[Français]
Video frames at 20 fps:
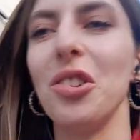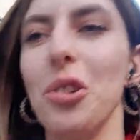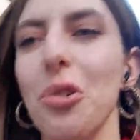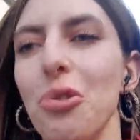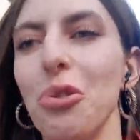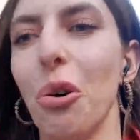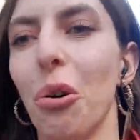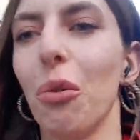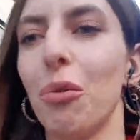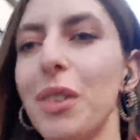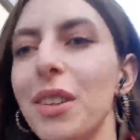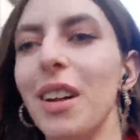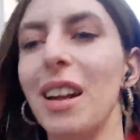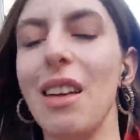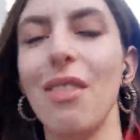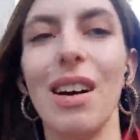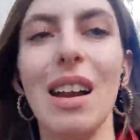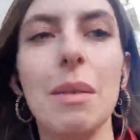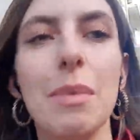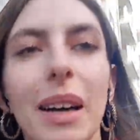une envie d'aller
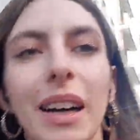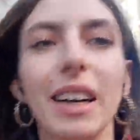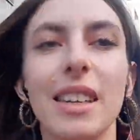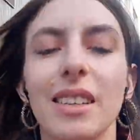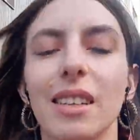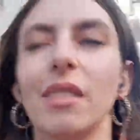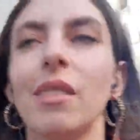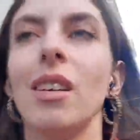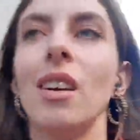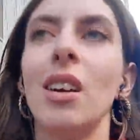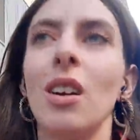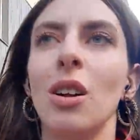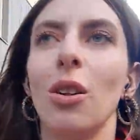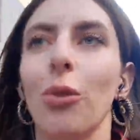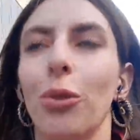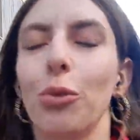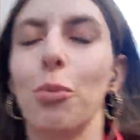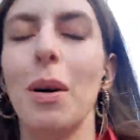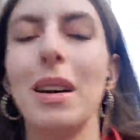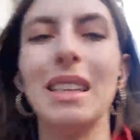faire un magasin. De
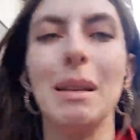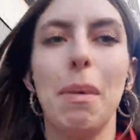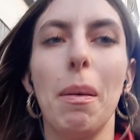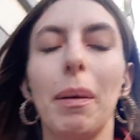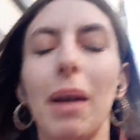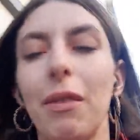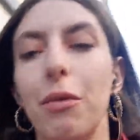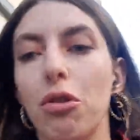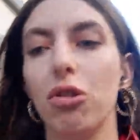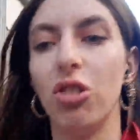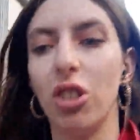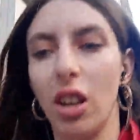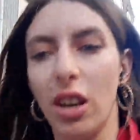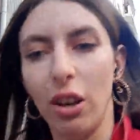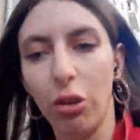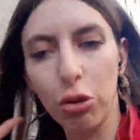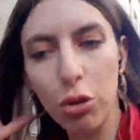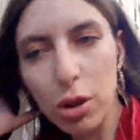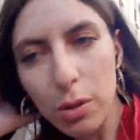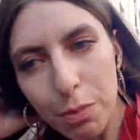base, c'était pas prévu, j'y allais
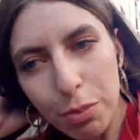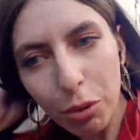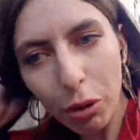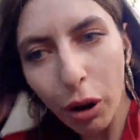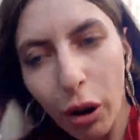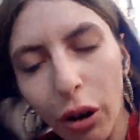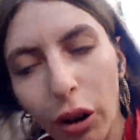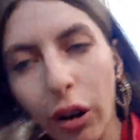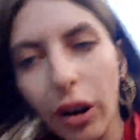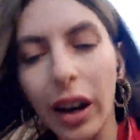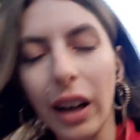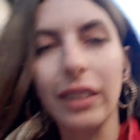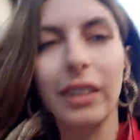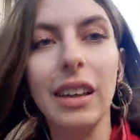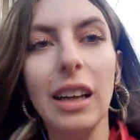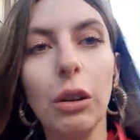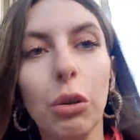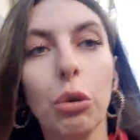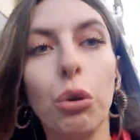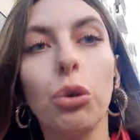juste pour euh, regarder les
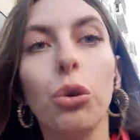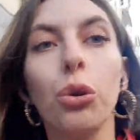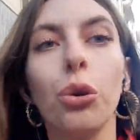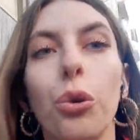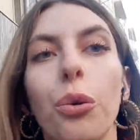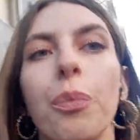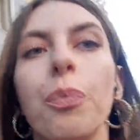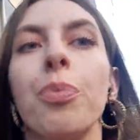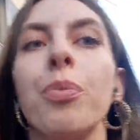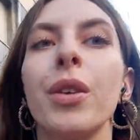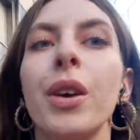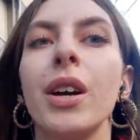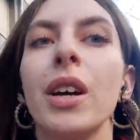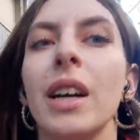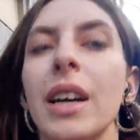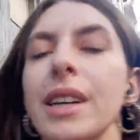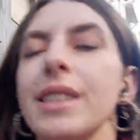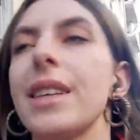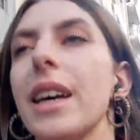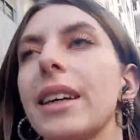trucs de
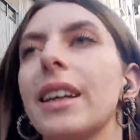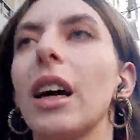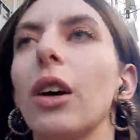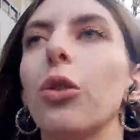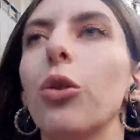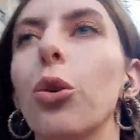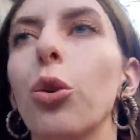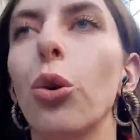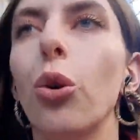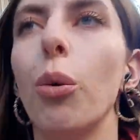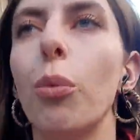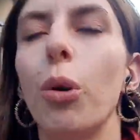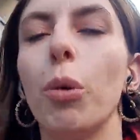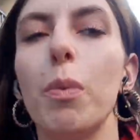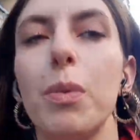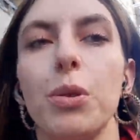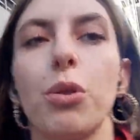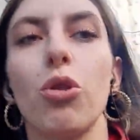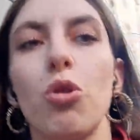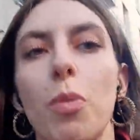sac à dos en mode
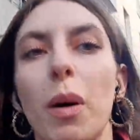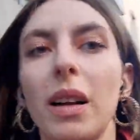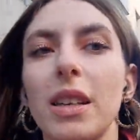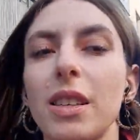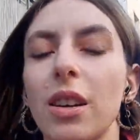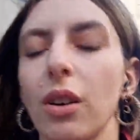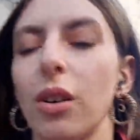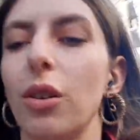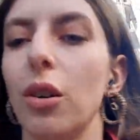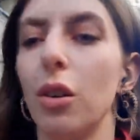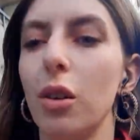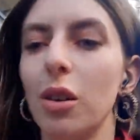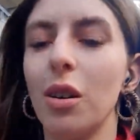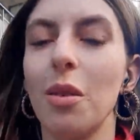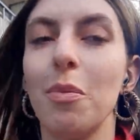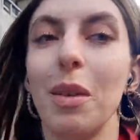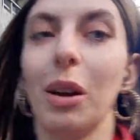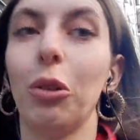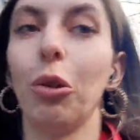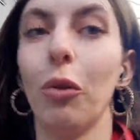parce que je vais partir euh,
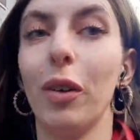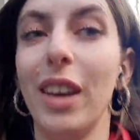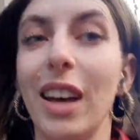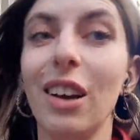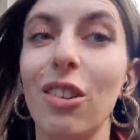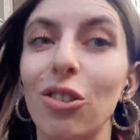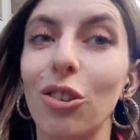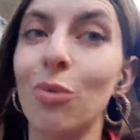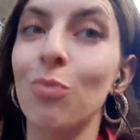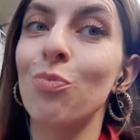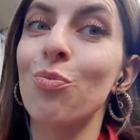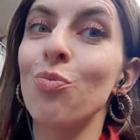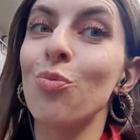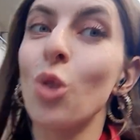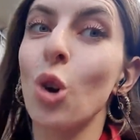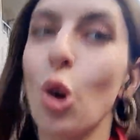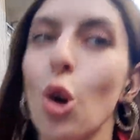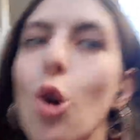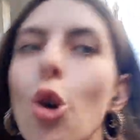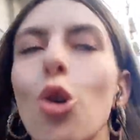bientôt en voyage.
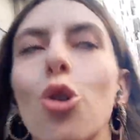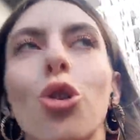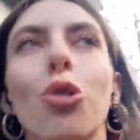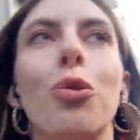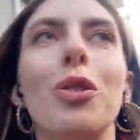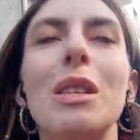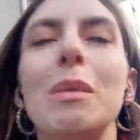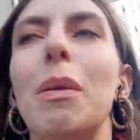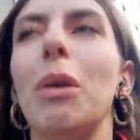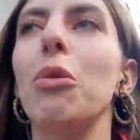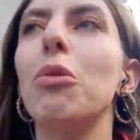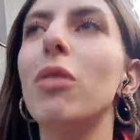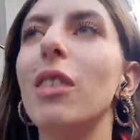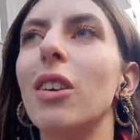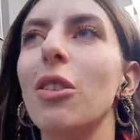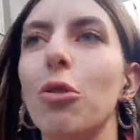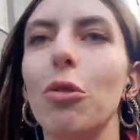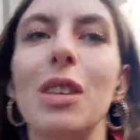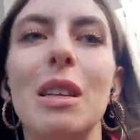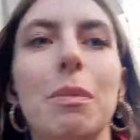Je ne me dis pas où et je
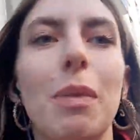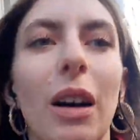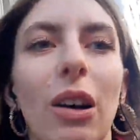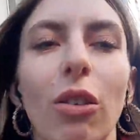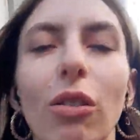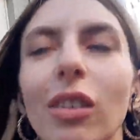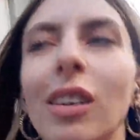ne me dis pas quand.